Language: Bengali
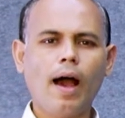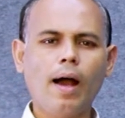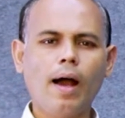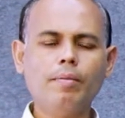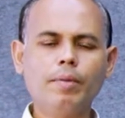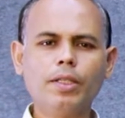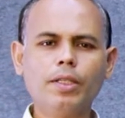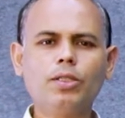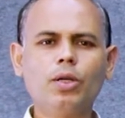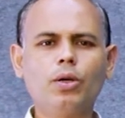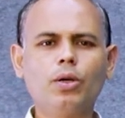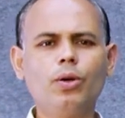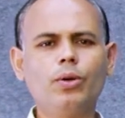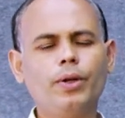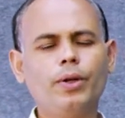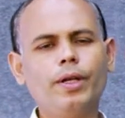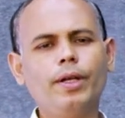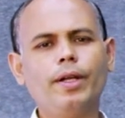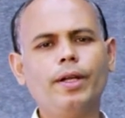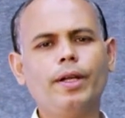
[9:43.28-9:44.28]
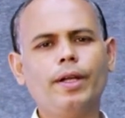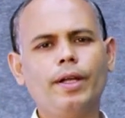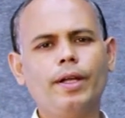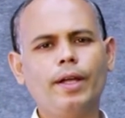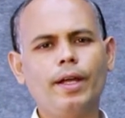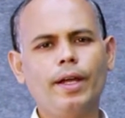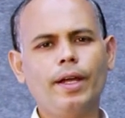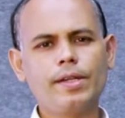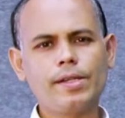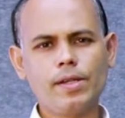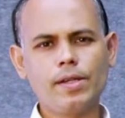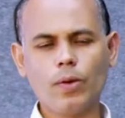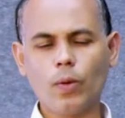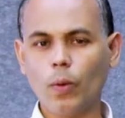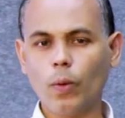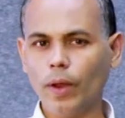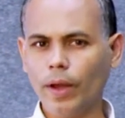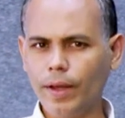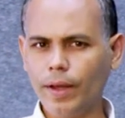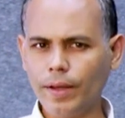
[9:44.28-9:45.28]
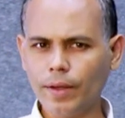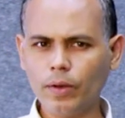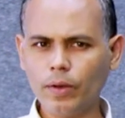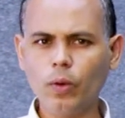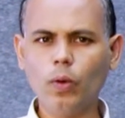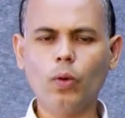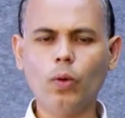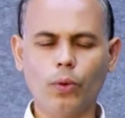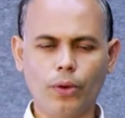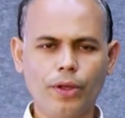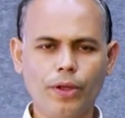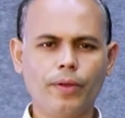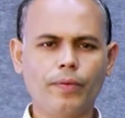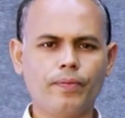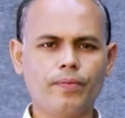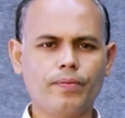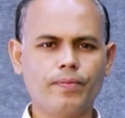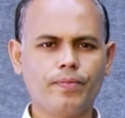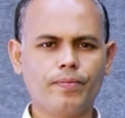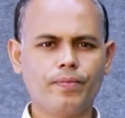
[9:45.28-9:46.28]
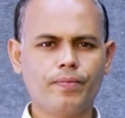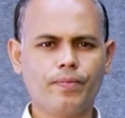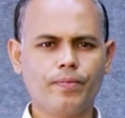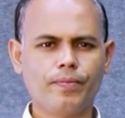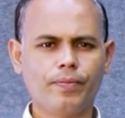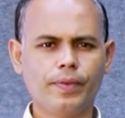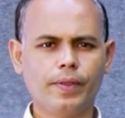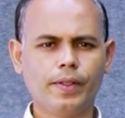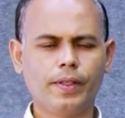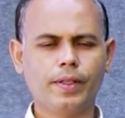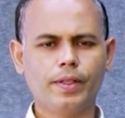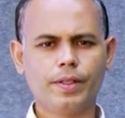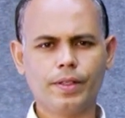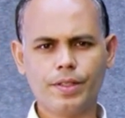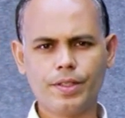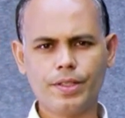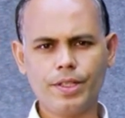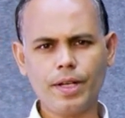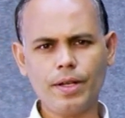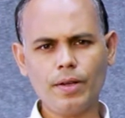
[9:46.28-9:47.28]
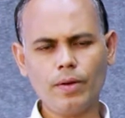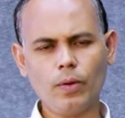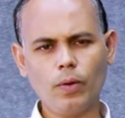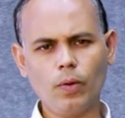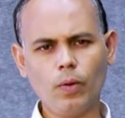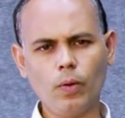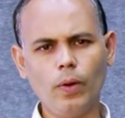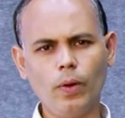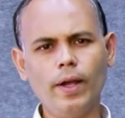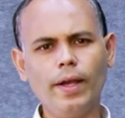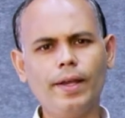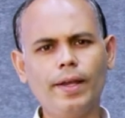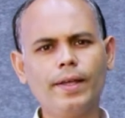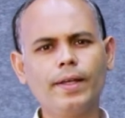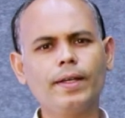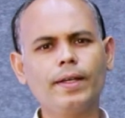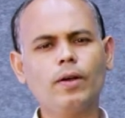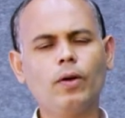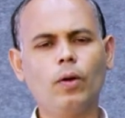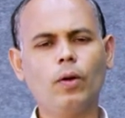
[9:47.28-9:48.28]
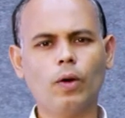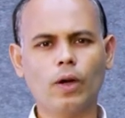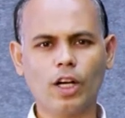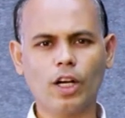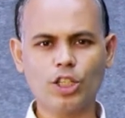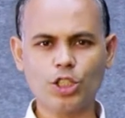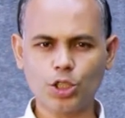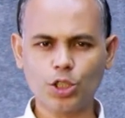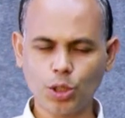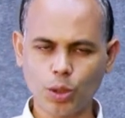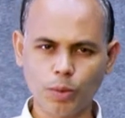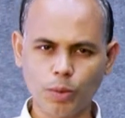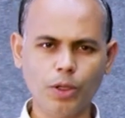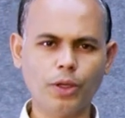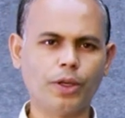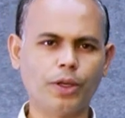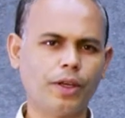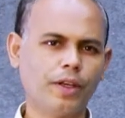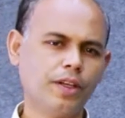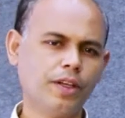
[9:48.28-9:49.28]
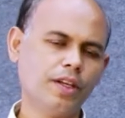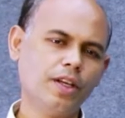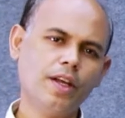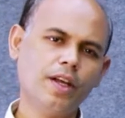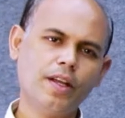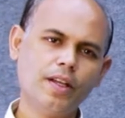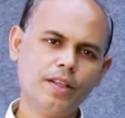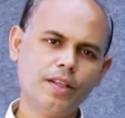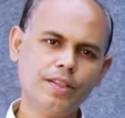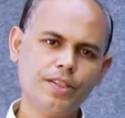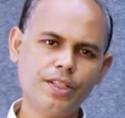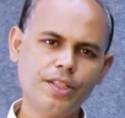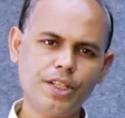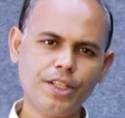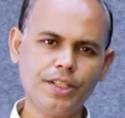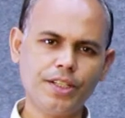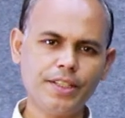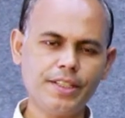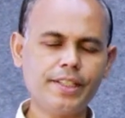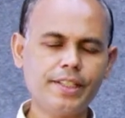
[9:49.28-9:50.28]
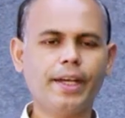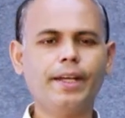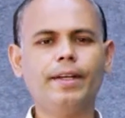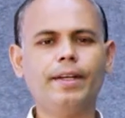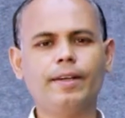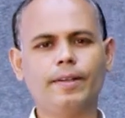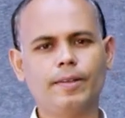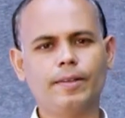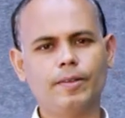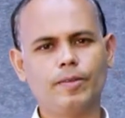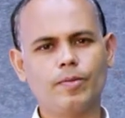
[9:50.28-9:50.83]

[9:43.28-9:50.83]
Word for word: আমরা যখন একটি ওয়েল্ডিং করি সেই ওয়েল্ডিং করার সময় যিনি ডিজাইনার